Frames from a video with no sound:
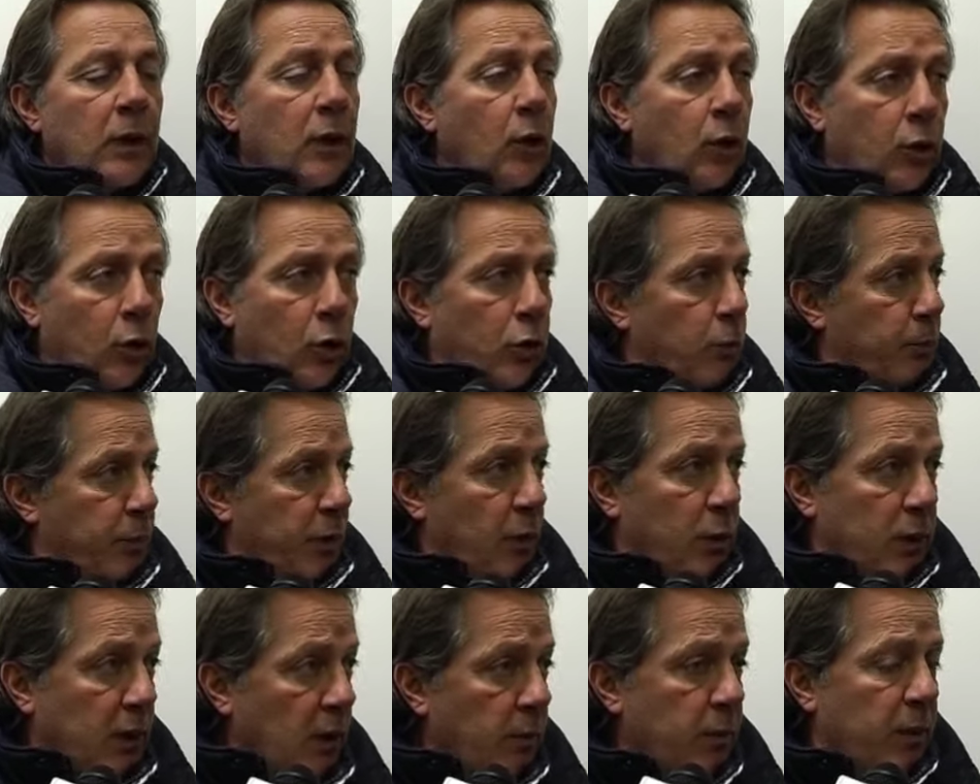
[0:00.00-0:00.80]
Ma no, nel
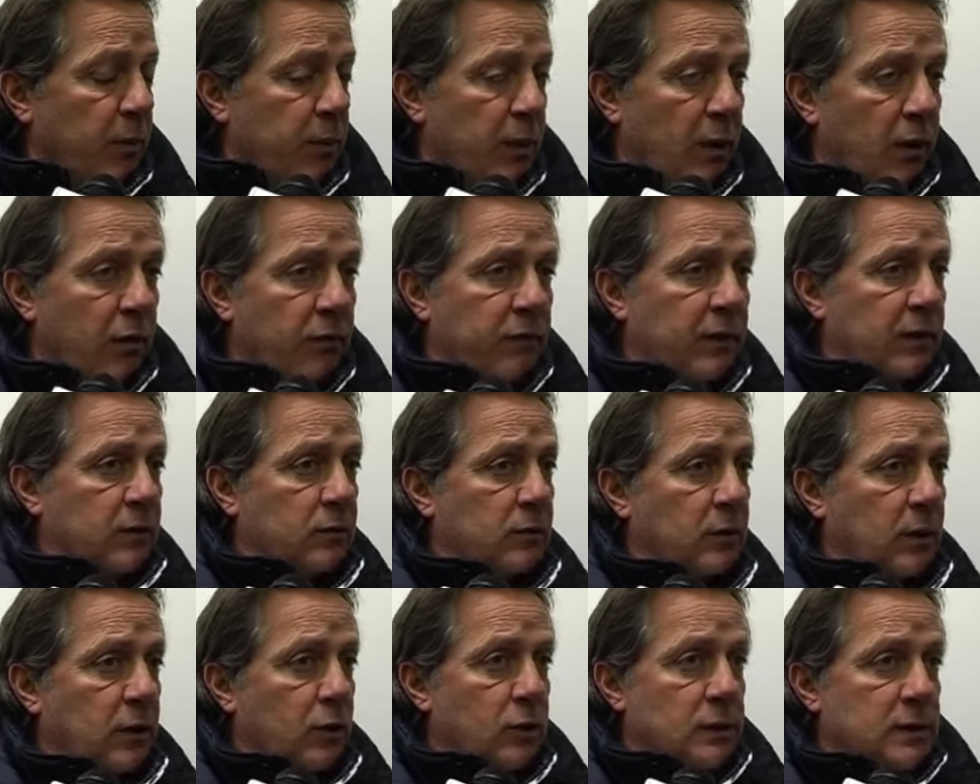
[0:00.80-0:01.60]
primo tempo abbiamo
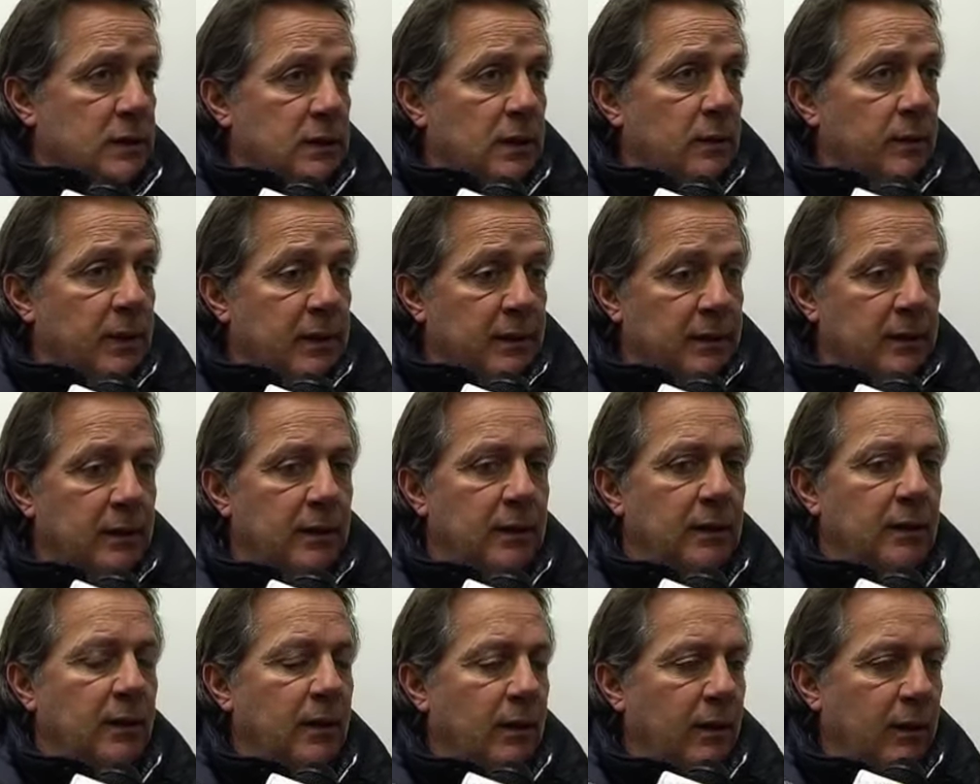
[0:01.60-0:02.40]
fatto la nostra
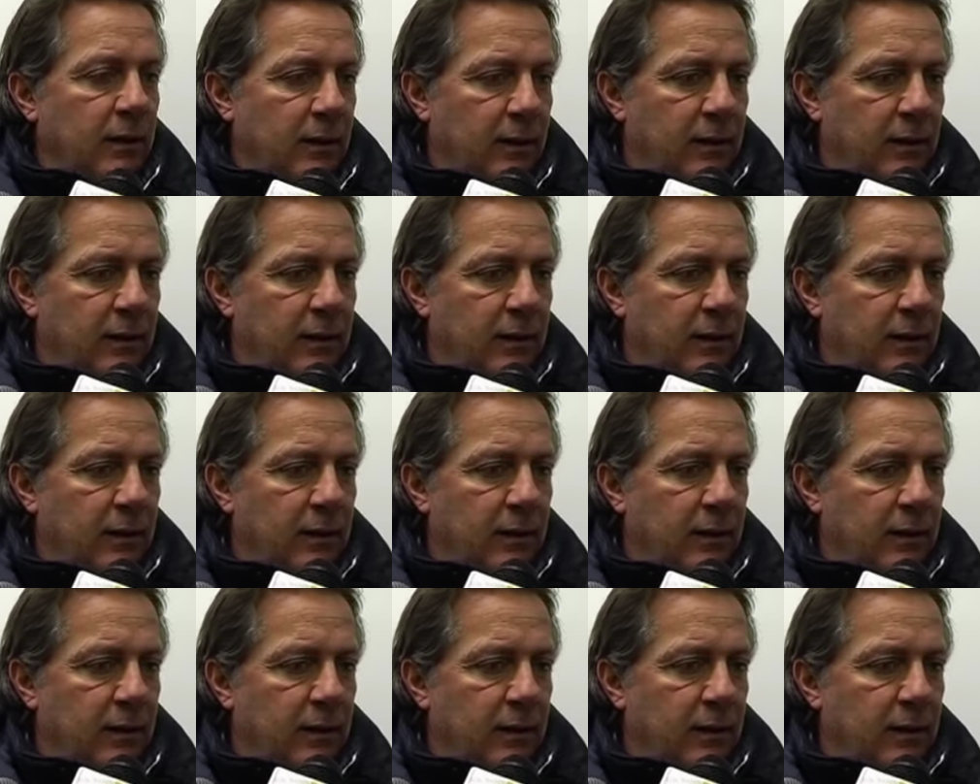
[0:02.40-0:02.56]
partita,